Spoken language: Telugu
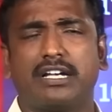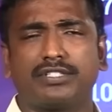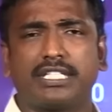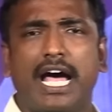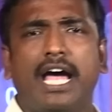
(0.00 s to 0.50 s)

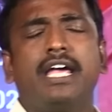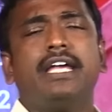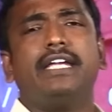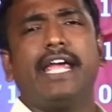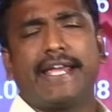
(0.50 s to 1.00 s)
సంస్థ
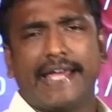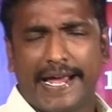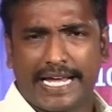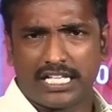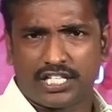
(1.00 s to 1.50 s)
ఈ
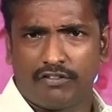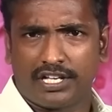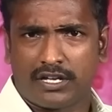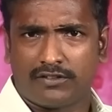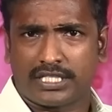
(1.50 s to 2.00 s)
కేకే
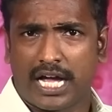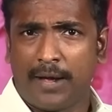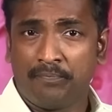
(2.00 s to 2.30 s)
సర్వే సంస్థ